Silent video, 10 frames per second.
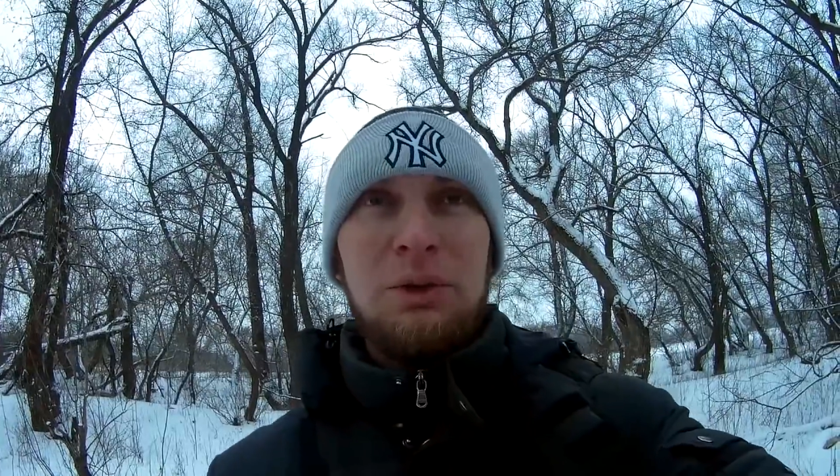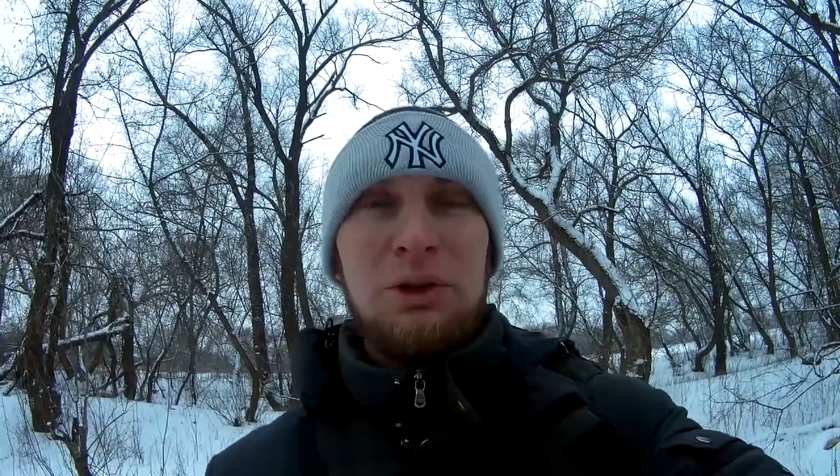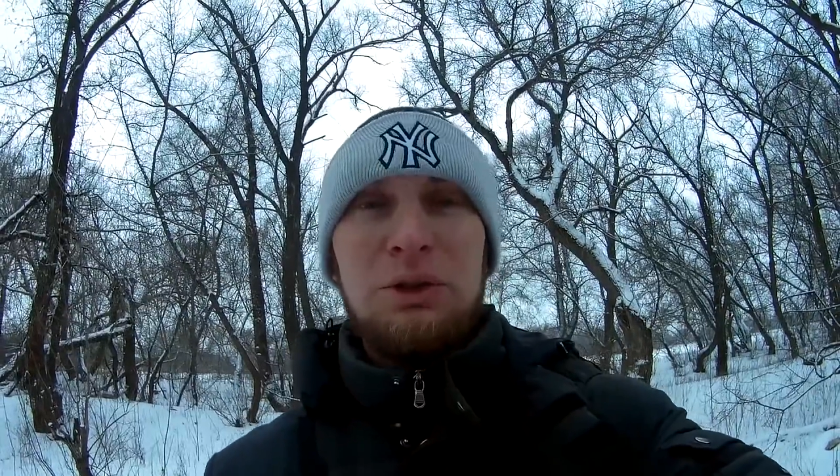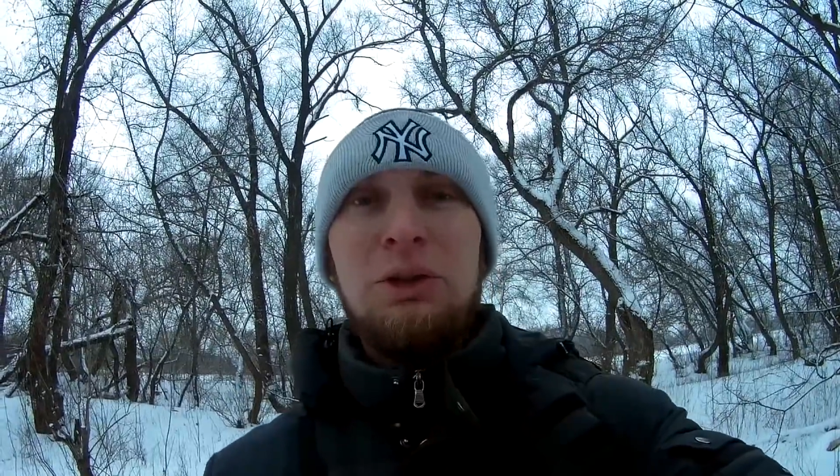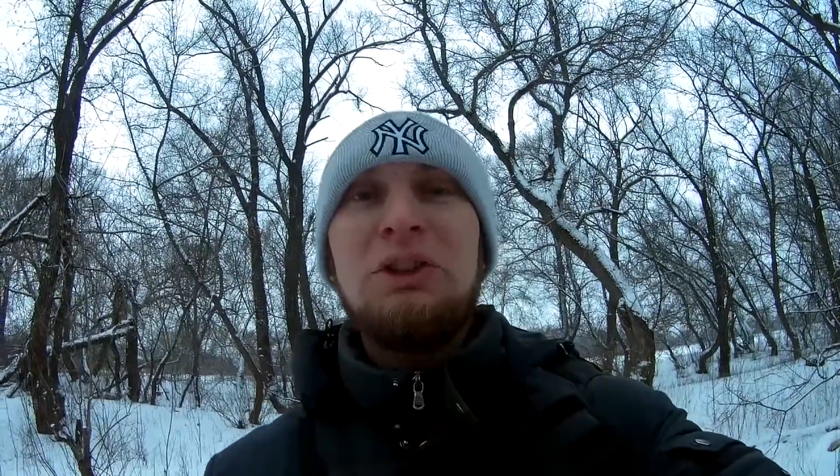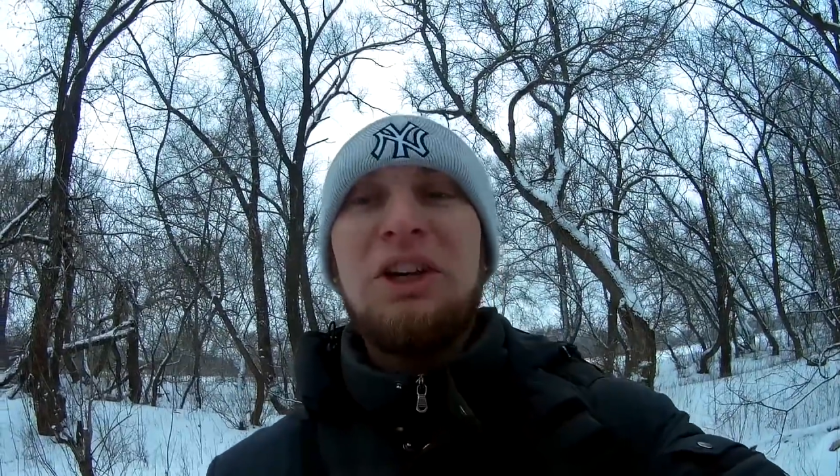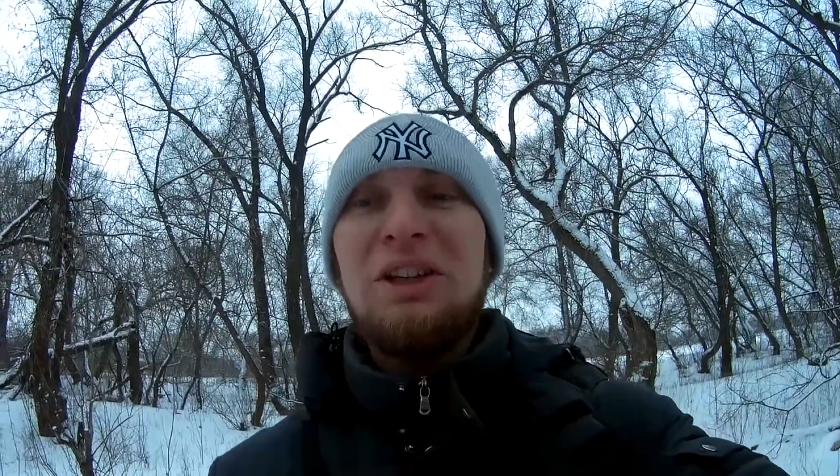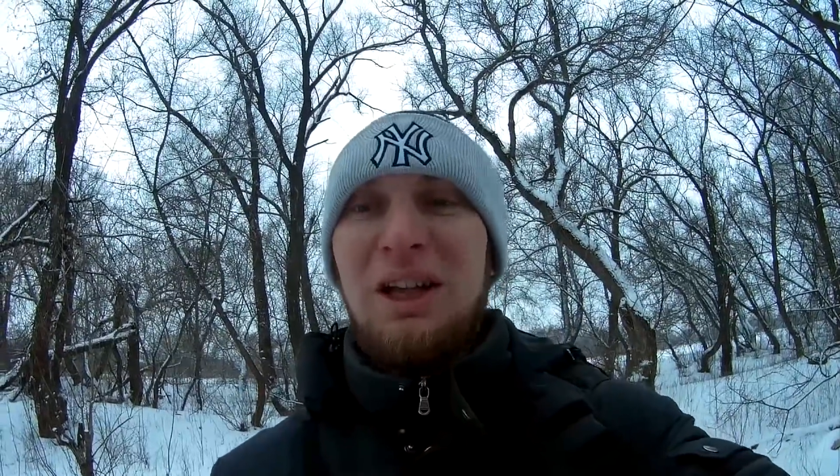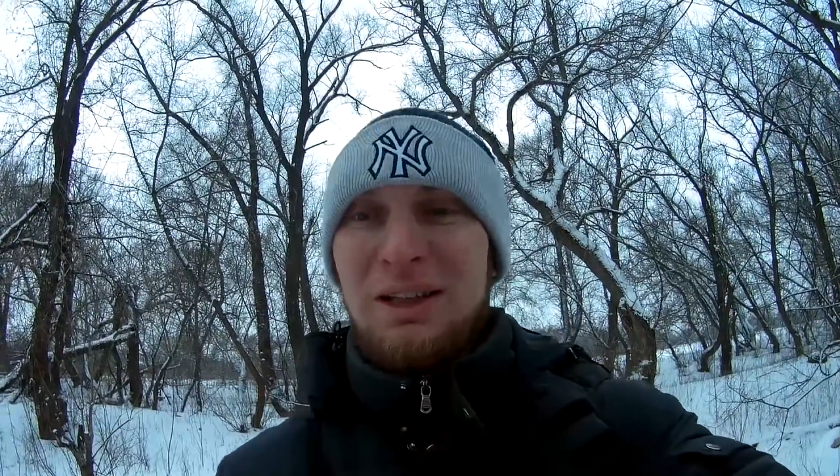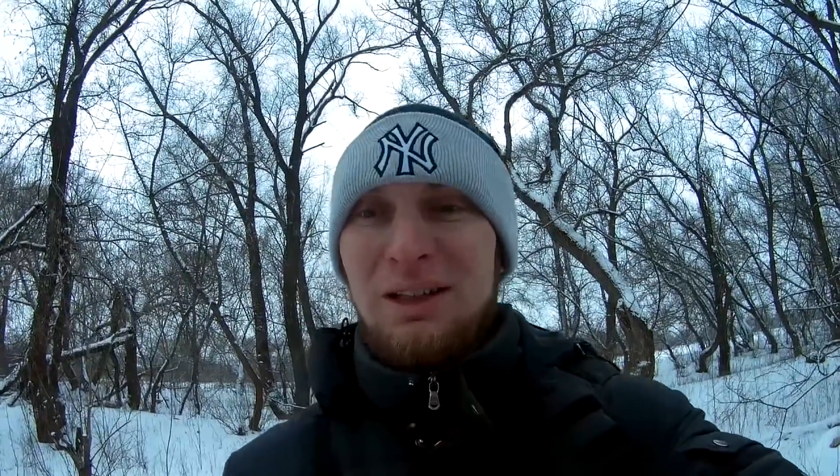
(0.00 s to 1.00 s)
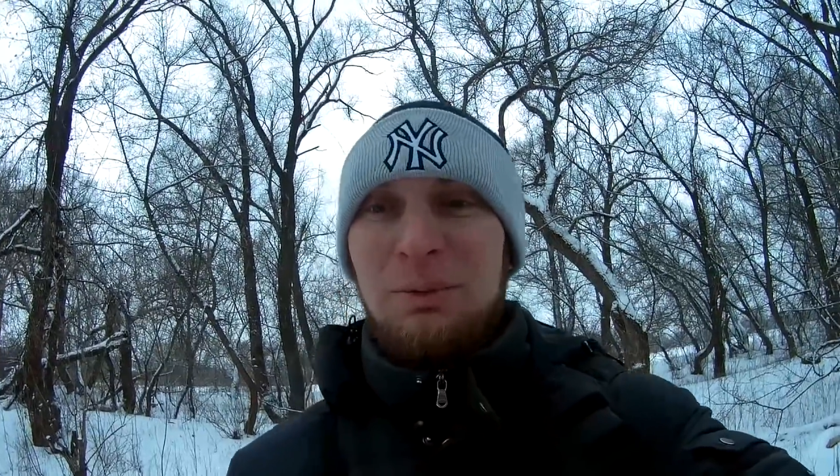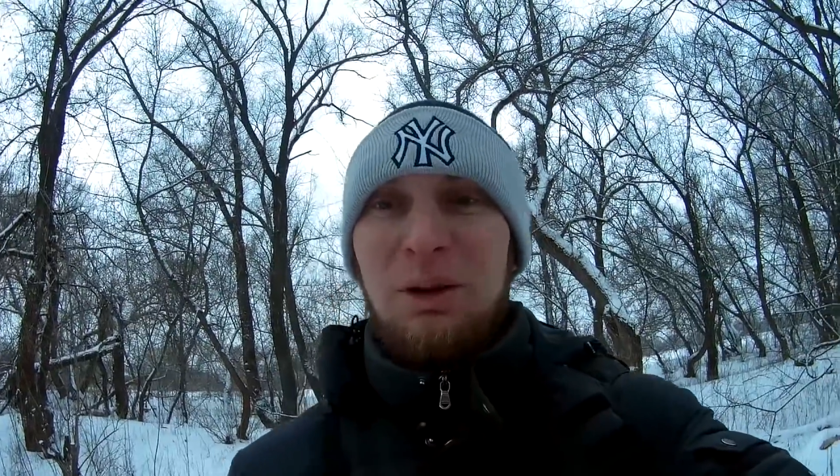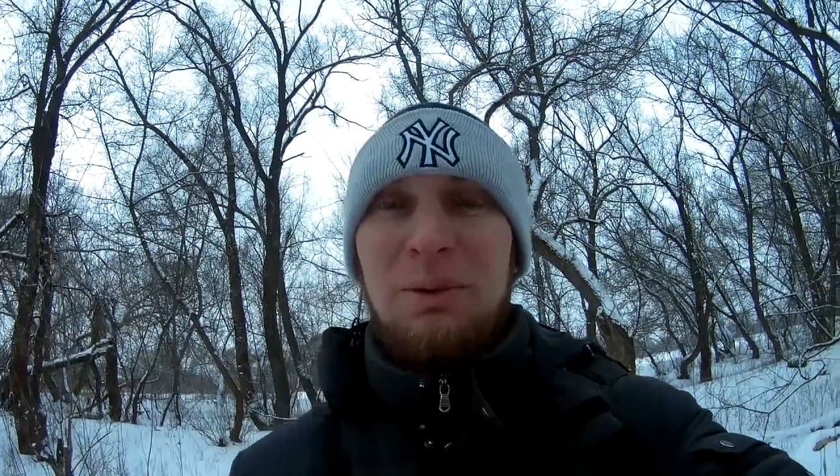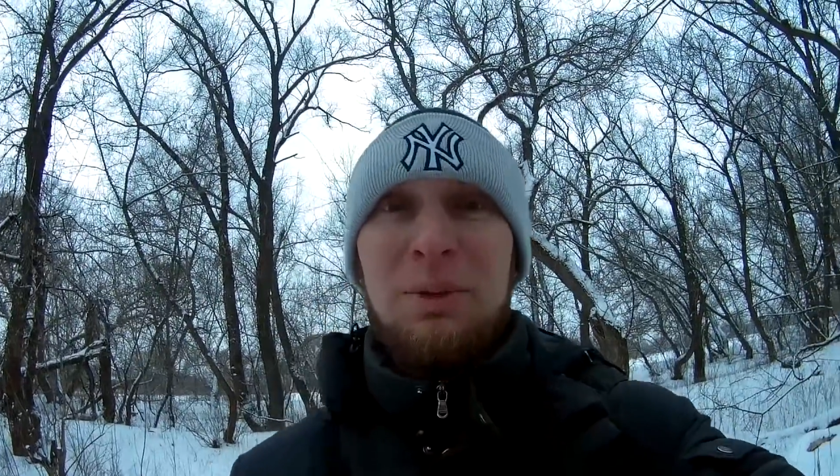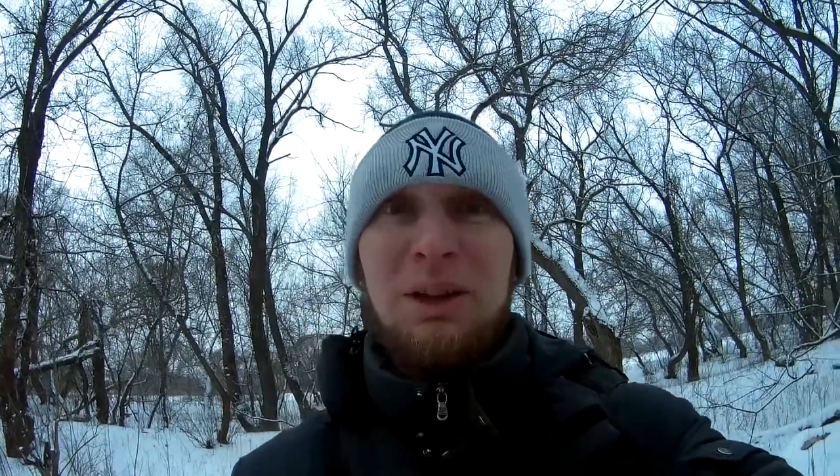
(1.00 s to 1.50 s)
то есть 0,13
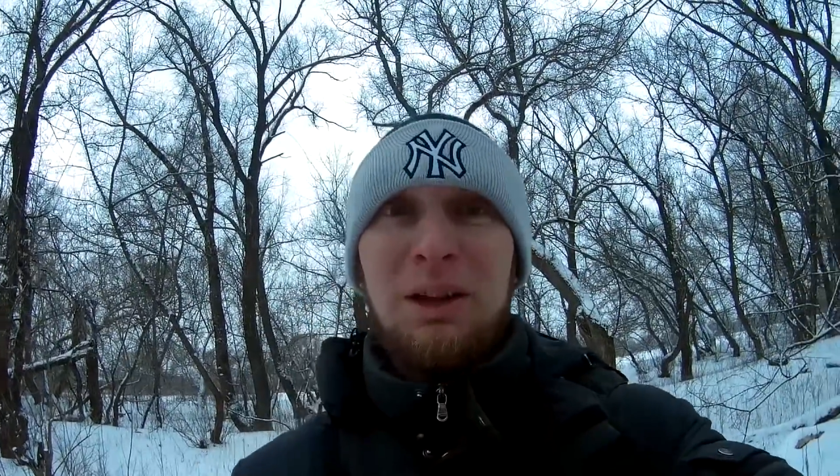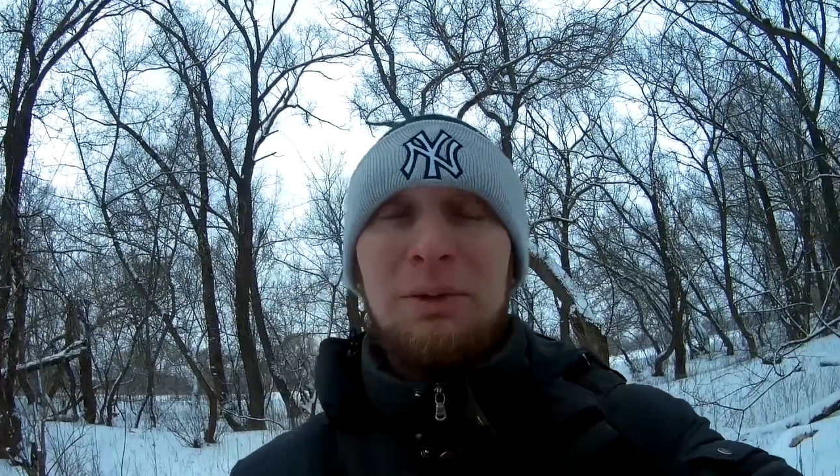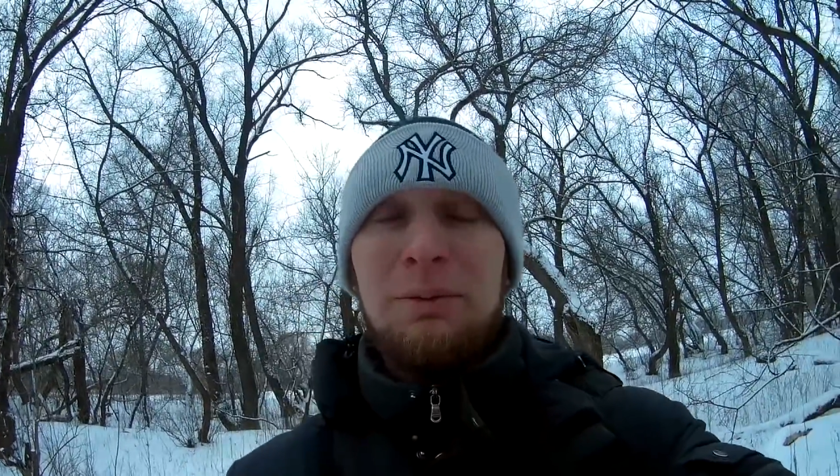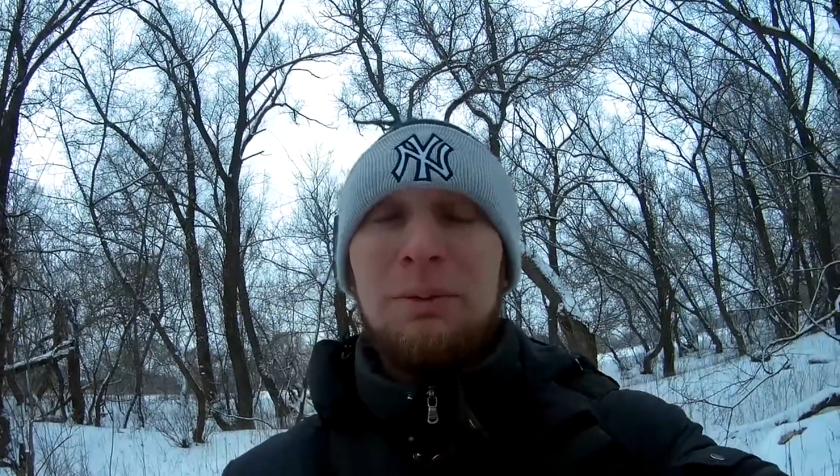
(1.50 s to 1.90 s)
миллиметров